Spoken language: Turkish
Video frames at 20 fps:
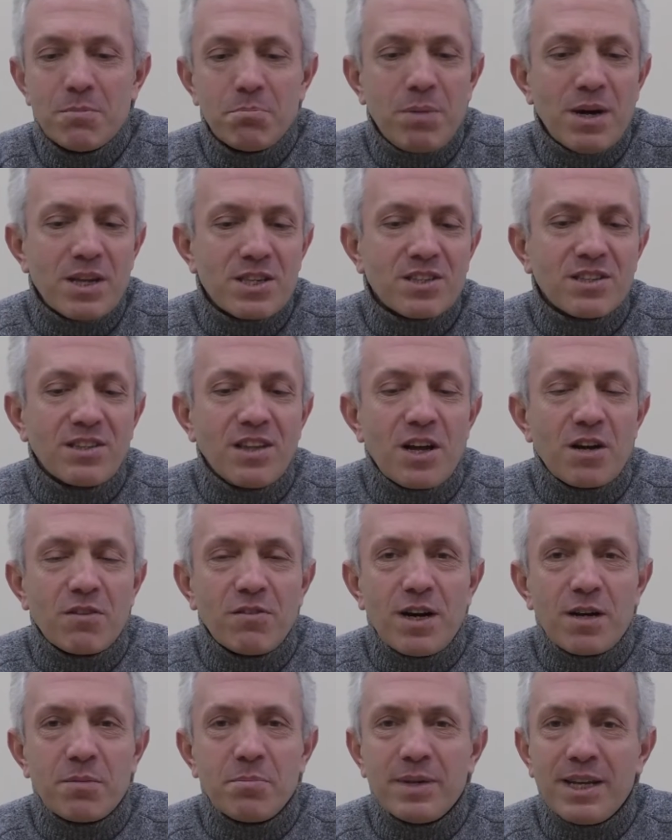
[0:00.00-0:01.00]
Basklar
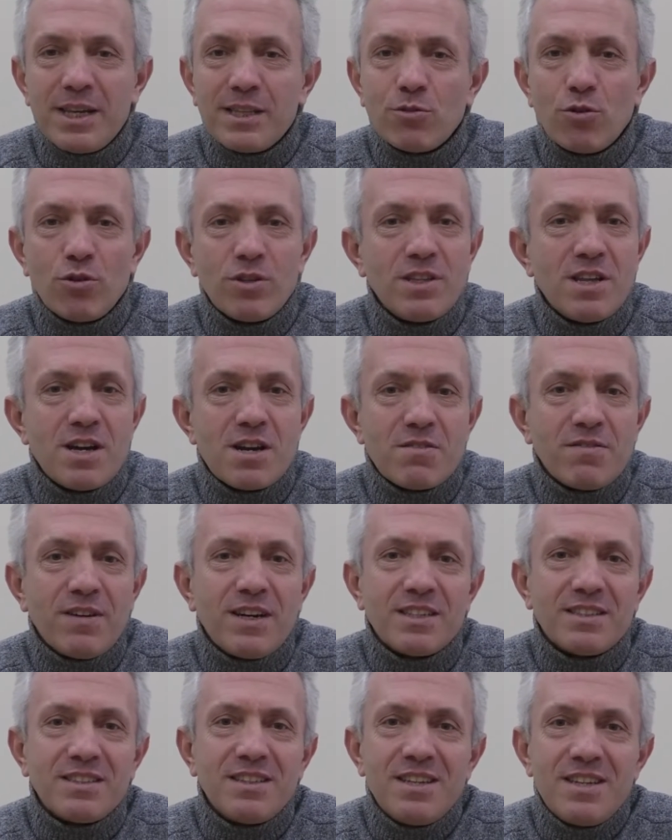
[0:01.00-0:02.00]
var, Bretonlar
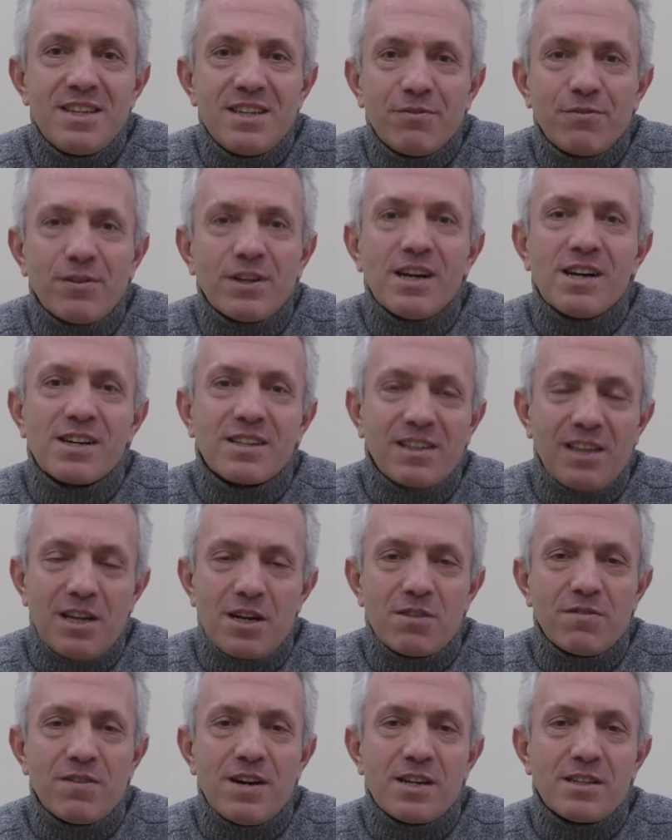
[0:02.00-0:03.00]
var,
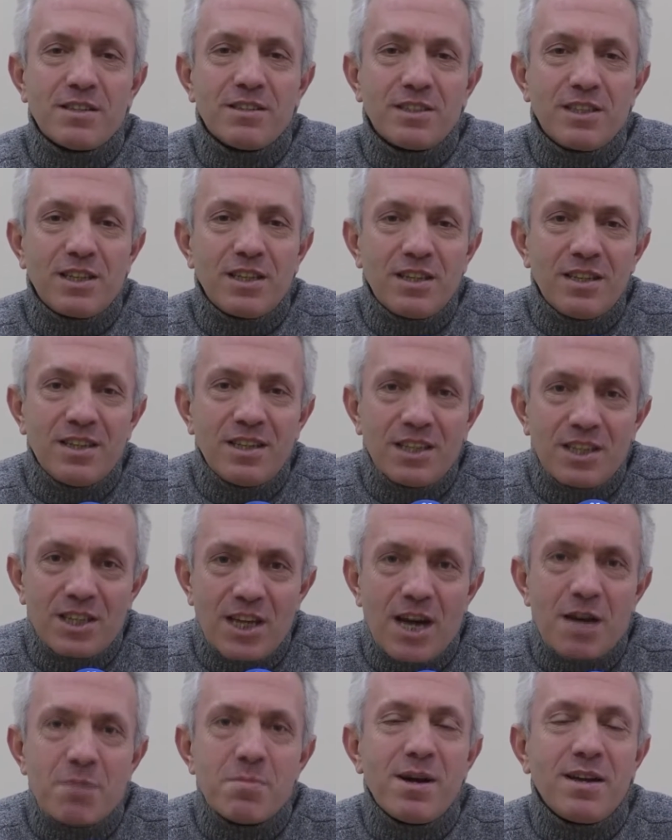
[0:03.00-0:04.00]
Franklar var, e,
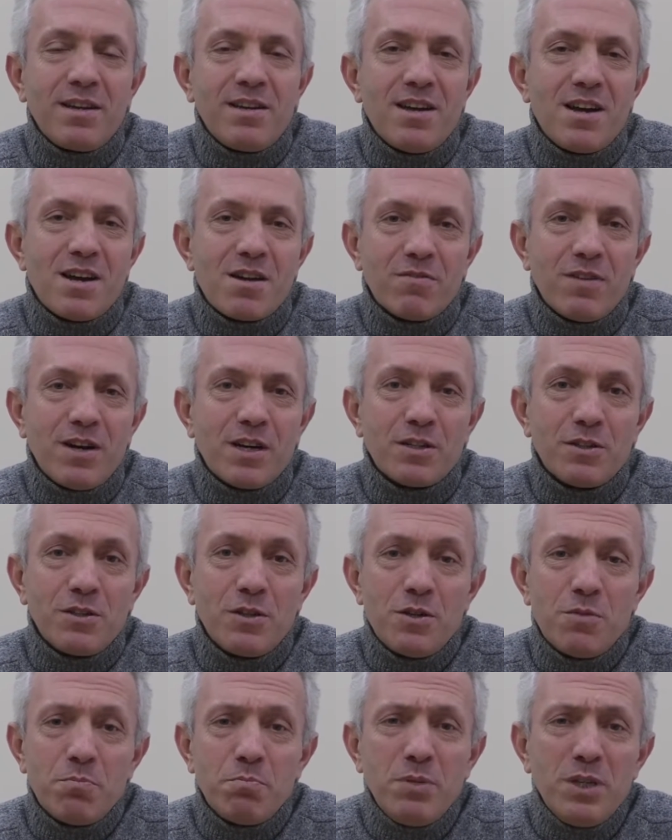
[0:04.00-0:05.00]
Germenler var.
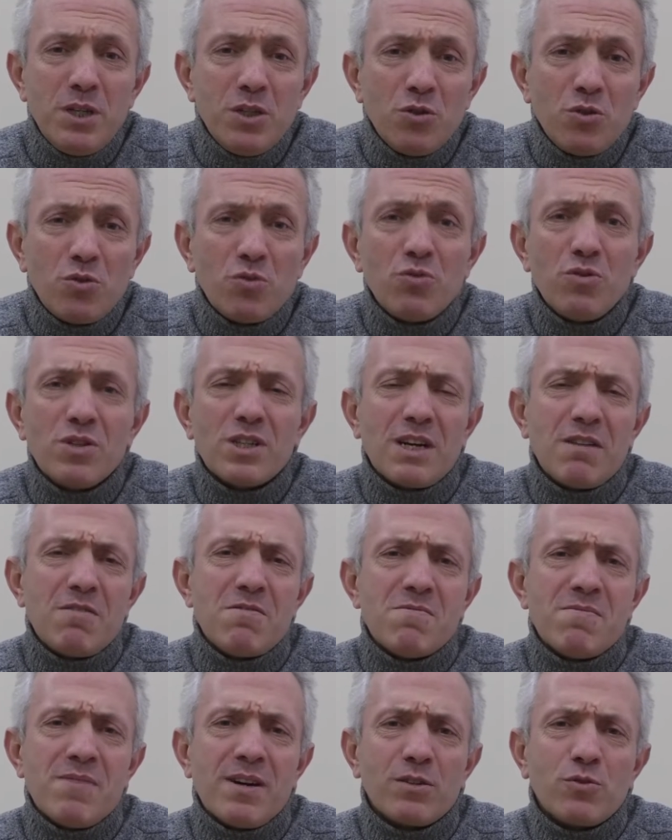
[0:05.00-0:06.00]
Bir sürü
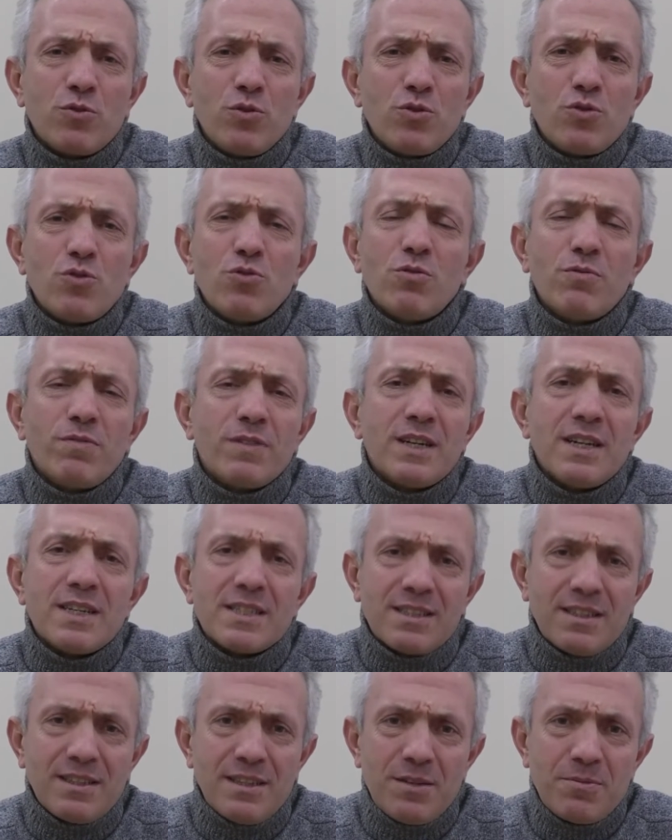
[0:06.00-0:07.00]
kavim var. Küçücük
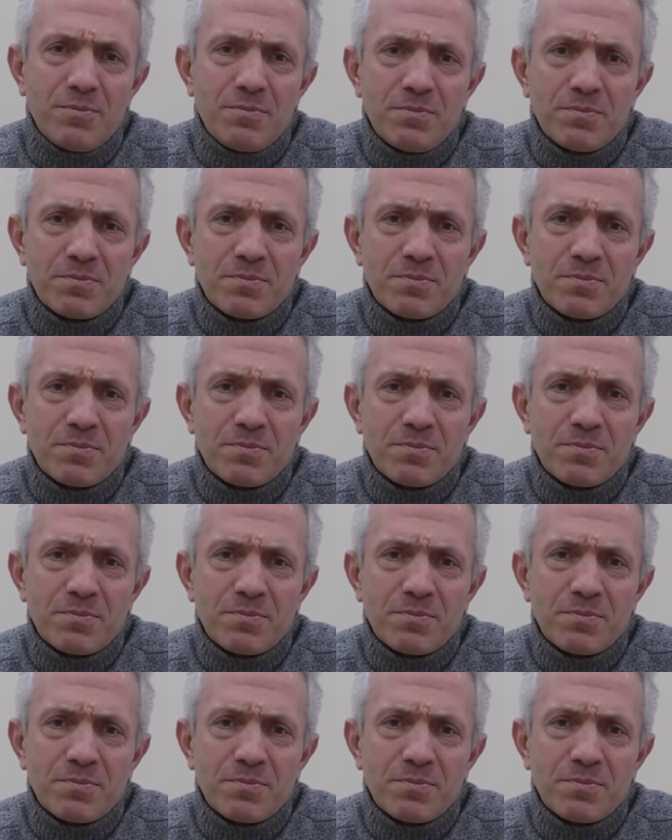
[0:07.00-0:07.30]
Fransa'da.